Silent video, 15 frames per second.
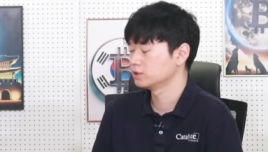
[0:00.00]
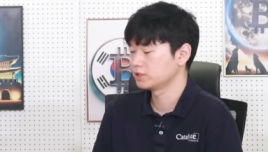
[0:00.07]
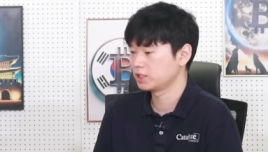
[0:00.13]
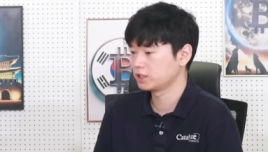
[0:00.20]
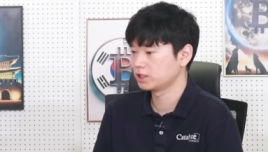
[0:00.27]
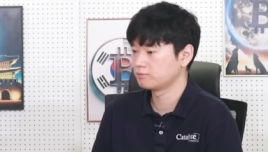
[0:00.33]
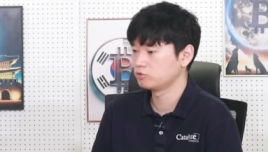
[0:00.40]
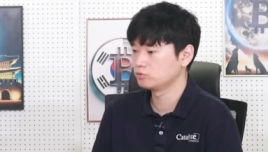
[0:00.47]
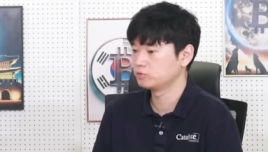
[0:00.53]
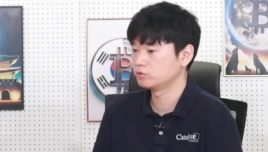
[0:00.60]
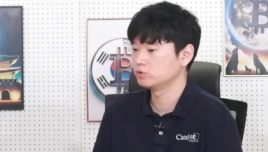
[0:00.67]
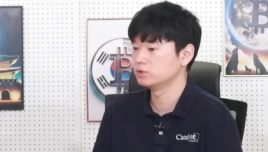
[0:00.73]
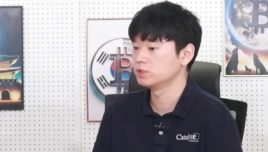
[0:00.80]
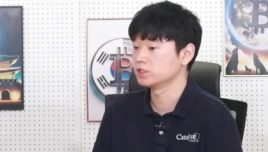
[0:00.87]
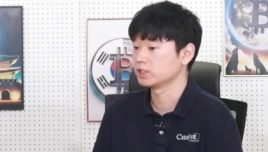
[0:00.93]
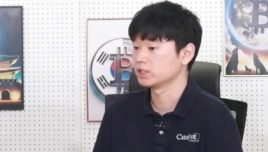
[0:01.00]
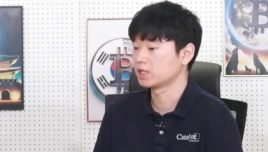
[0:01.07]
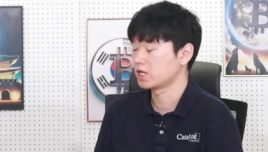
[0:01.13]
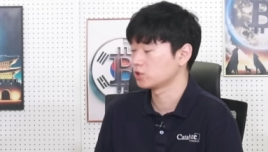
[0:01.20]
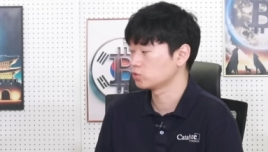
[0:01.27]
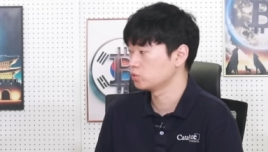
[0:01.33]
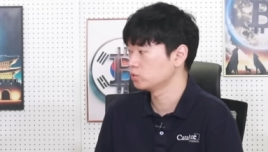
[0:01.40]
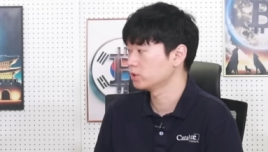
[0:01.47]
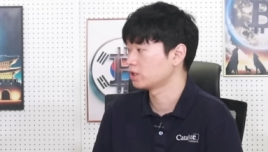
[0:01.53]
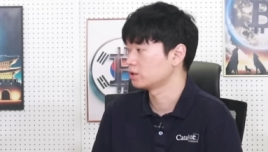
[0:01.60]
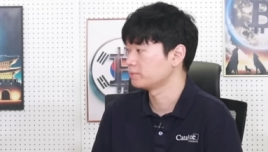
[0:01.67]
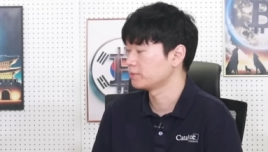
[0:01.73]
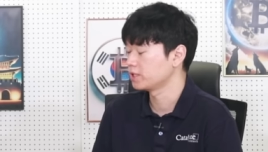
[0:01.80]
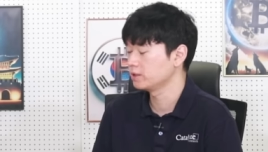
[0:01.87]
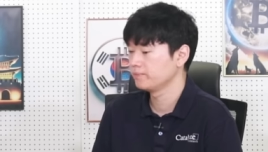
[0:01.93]
상당 부분을 이제 가져온
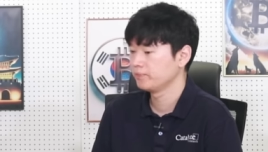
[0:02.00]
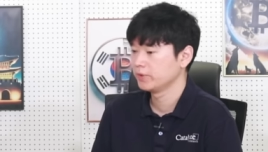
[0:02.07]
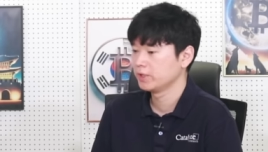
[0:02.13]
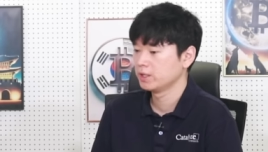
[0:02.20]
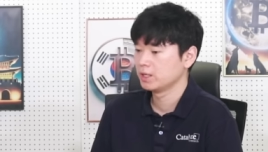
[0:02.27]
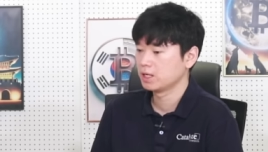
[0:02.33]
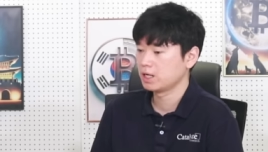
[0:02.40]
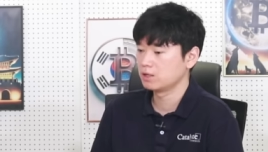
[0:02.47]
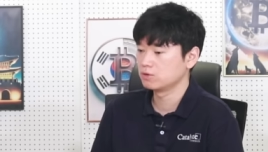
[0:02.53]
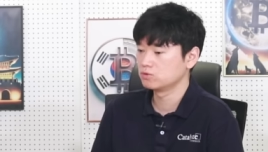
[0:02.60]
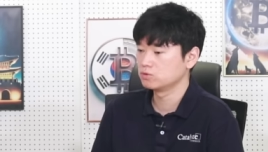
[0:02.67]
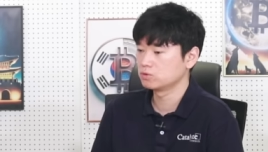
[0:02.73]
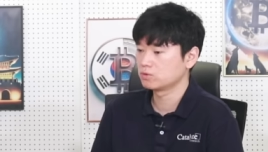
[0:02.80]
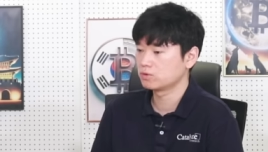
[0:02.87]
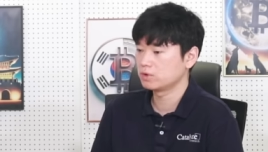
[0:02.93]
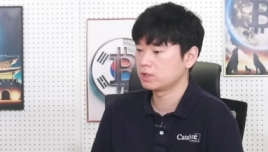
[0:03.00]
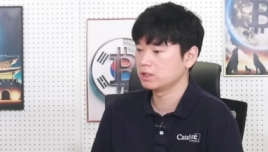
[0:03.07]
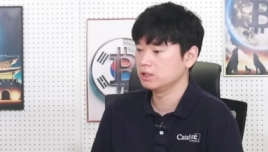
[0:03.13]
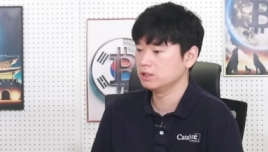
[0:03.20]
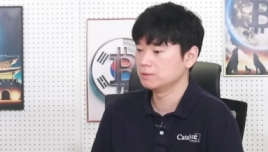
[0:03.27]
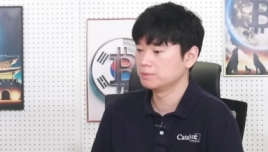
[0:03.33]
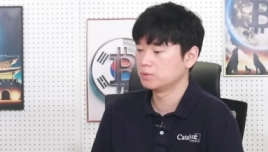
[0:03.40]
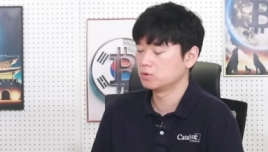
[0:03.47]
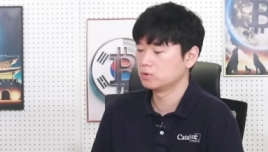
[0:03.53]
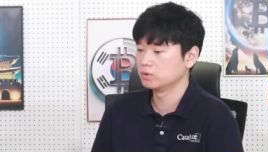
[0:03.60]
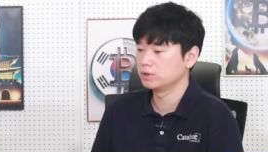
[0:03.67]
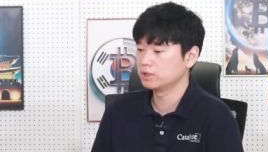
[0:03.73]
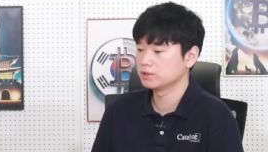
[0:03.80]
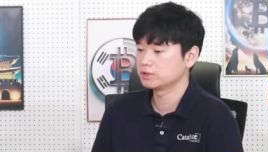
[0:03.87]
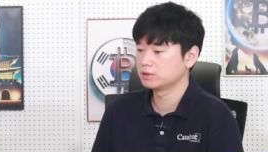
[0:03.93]
다음에, 한국과
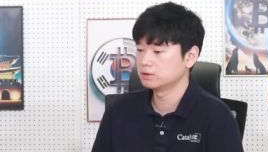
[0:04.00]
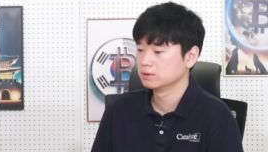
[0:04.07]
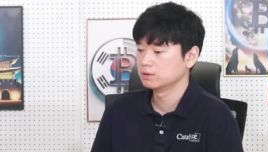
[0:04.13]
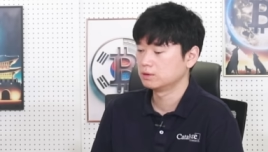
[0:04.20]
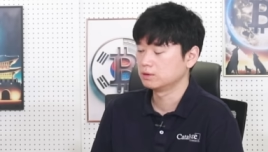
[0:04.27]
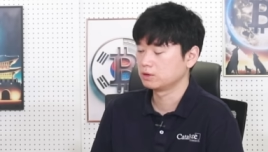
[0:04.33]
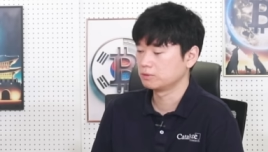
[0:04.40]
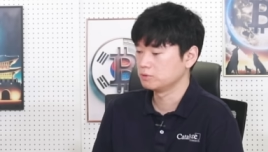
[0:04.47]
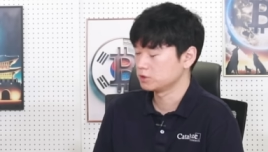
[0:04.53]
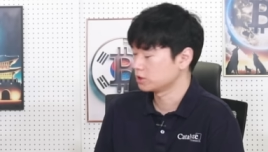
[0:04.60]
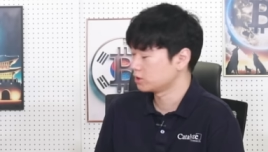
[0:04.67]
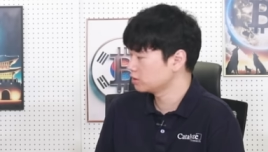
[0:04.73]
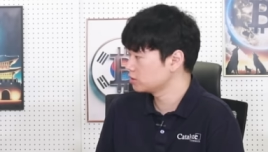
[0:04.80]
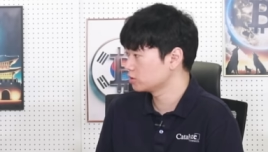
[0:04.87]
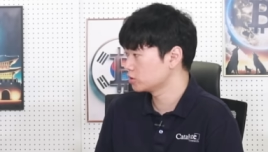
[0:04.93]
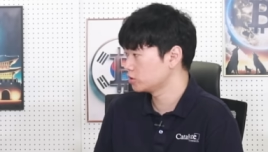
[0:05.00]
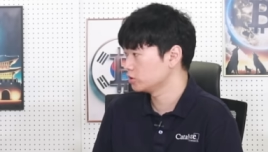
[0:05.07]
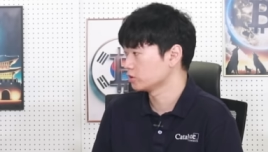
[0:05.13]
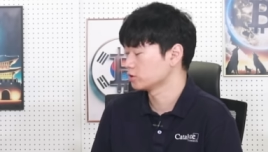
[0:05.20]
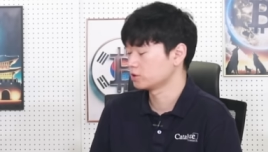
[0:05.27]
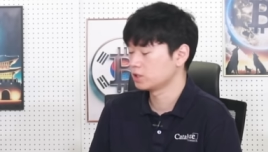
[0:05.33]
일본에서 어떻게 보면 이제 특정 지역이죠.